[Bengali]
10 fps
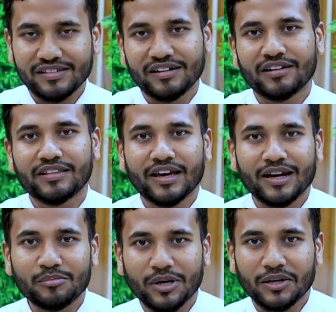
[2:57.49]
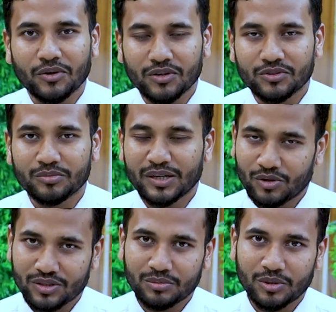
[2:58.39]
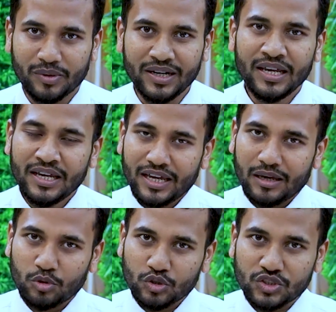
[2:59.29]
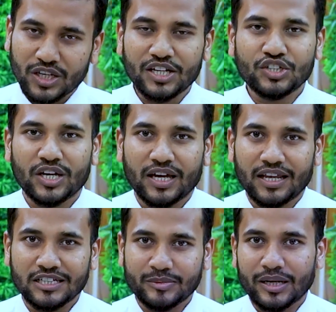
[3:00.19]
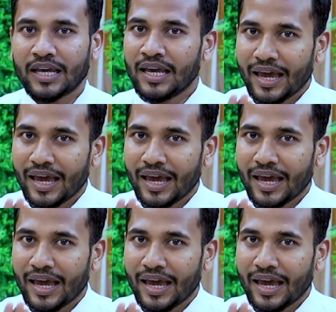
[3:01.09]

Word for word: স্ক্রিনে দেয়া নাম্বারে কল করবেন কথা বলবেন এবং জেনে সেখানে আসবেন